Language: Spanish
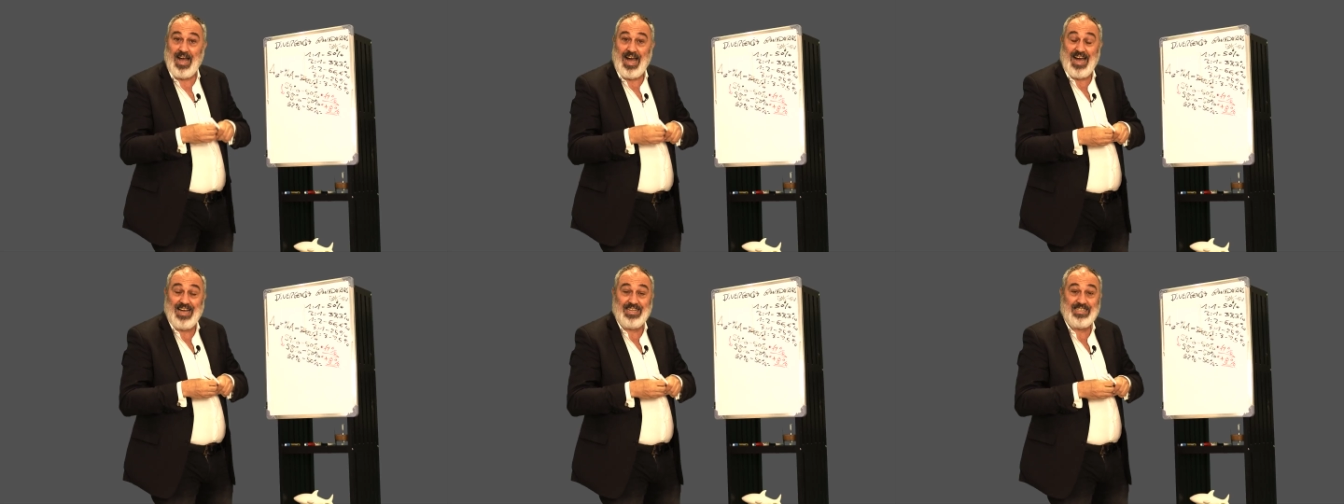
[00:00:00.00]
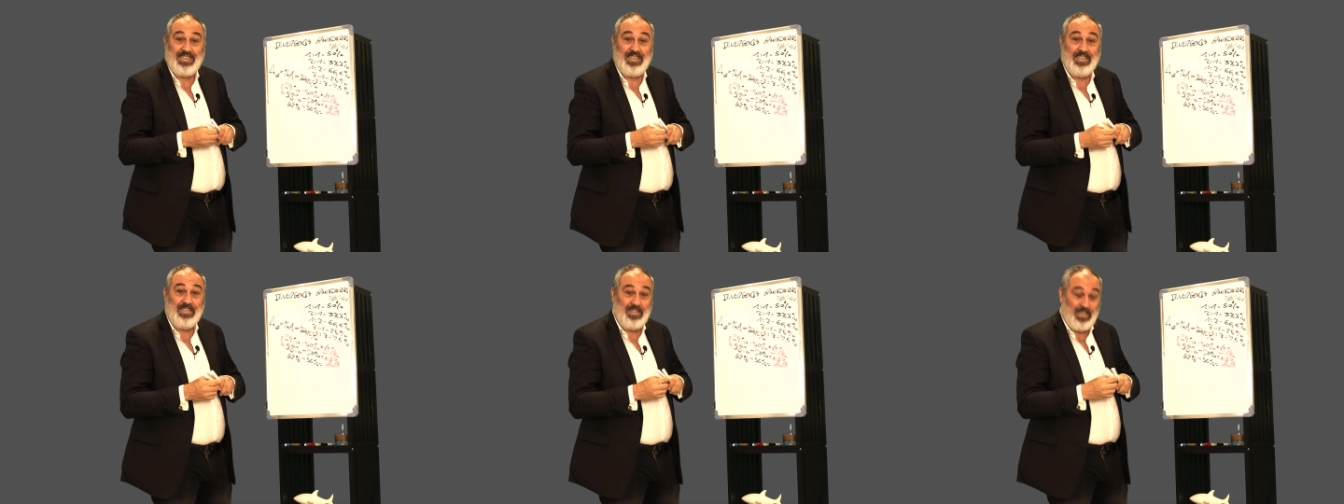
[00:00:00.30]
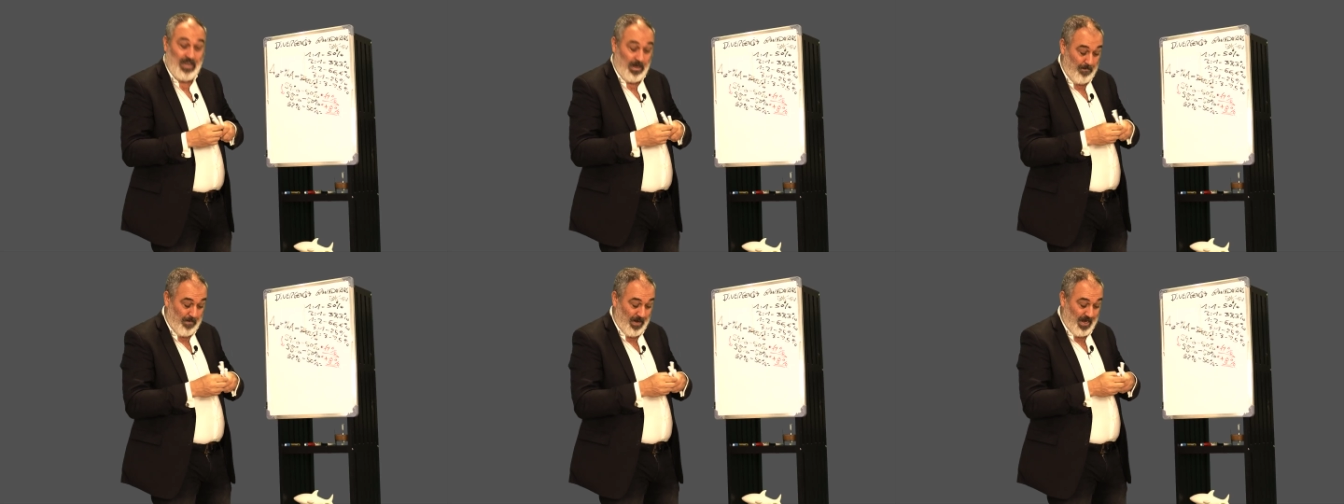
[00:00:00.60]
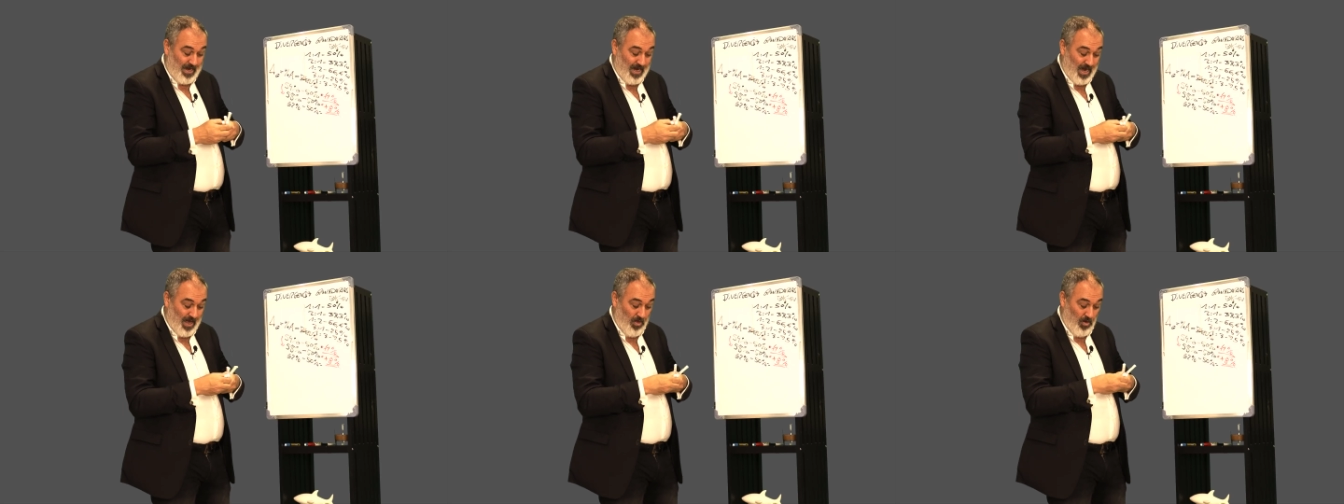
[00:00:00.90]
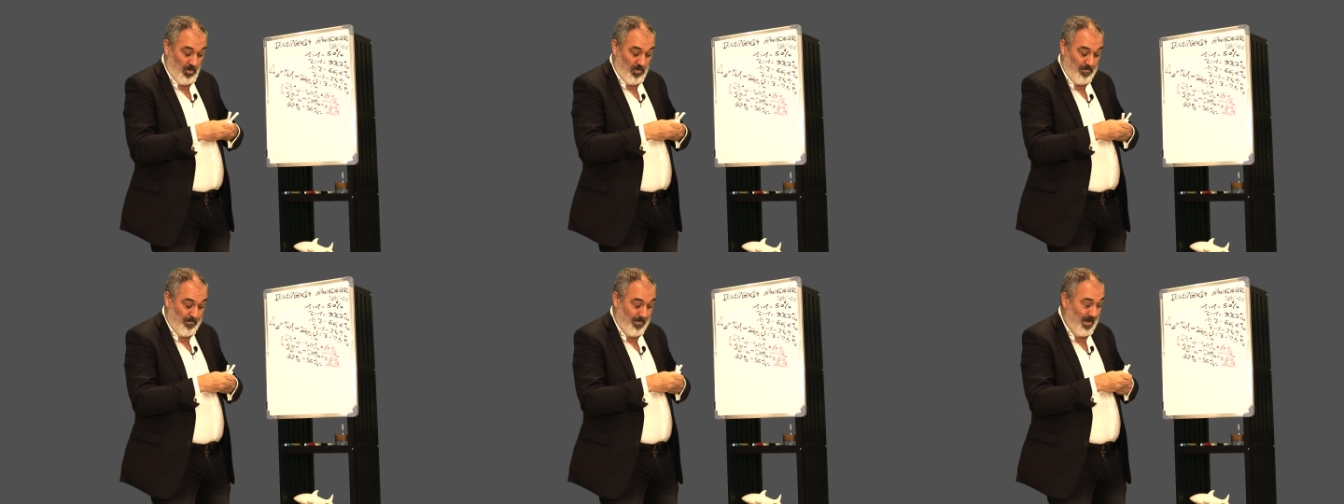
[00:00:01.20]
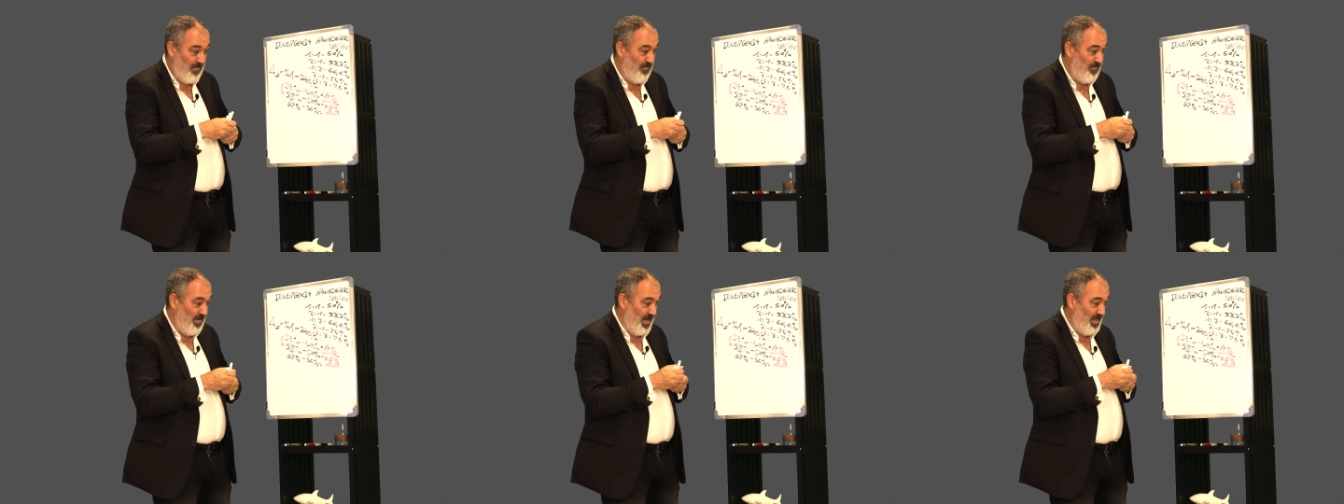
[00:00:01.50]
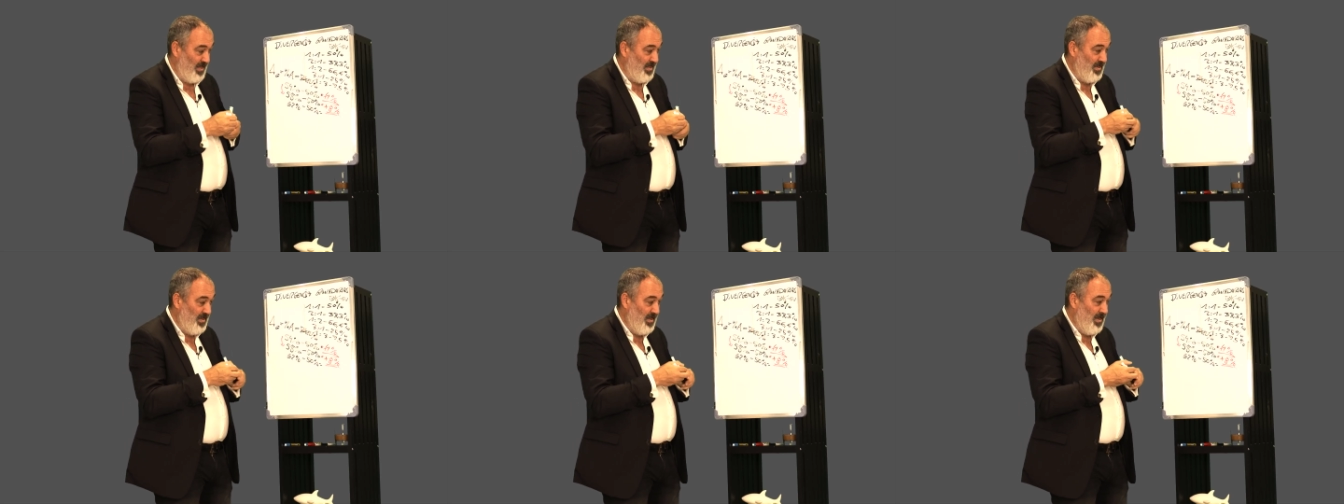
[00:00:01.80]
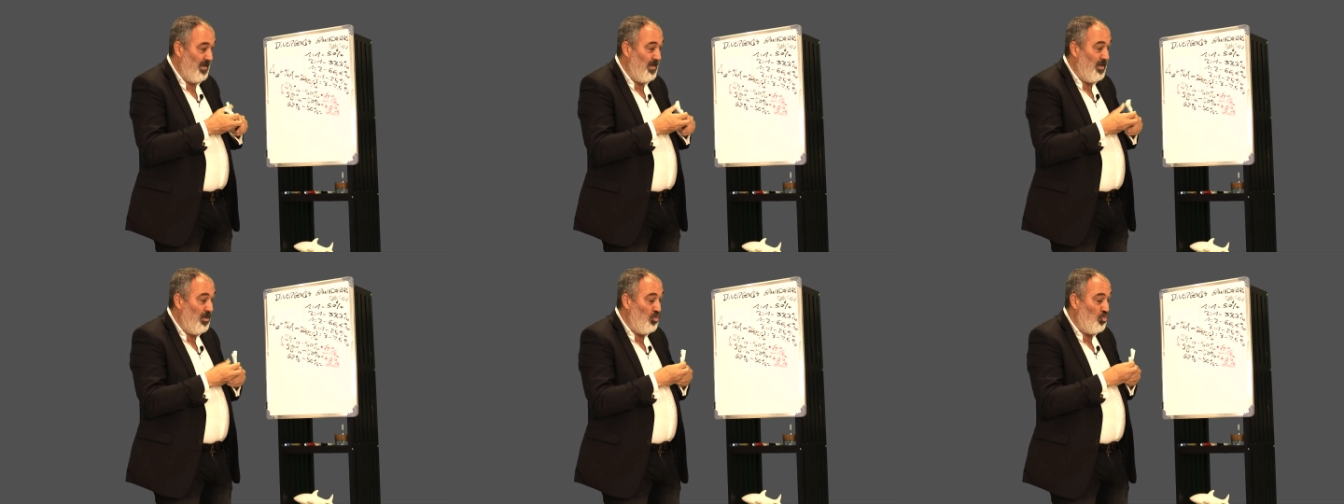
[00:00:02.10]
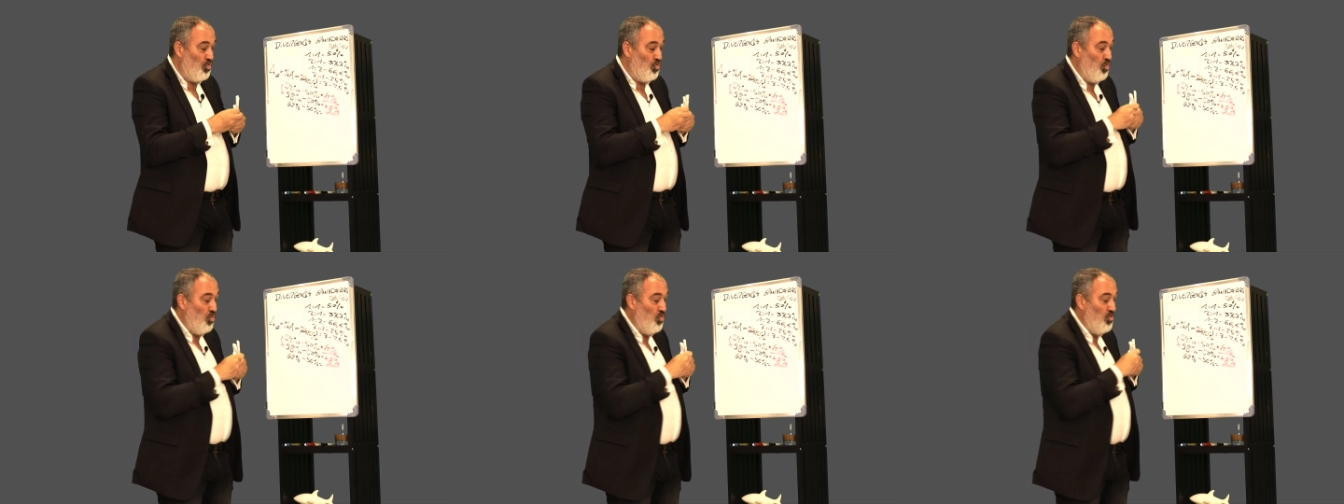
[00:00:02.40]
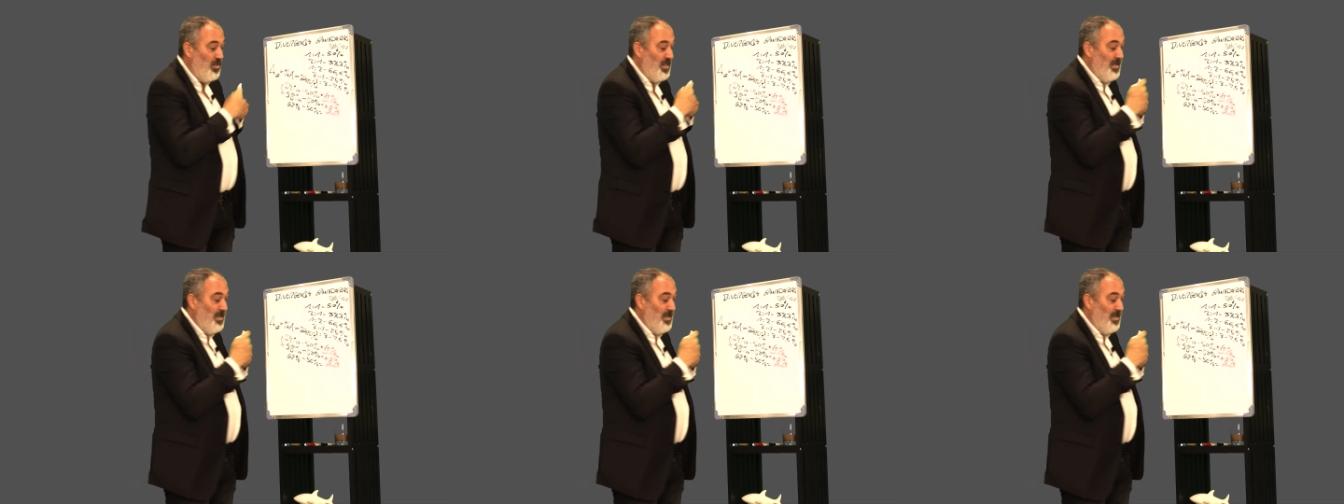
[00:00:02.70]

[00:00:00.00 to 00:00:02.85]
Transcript: Has triplicado, my friend, tu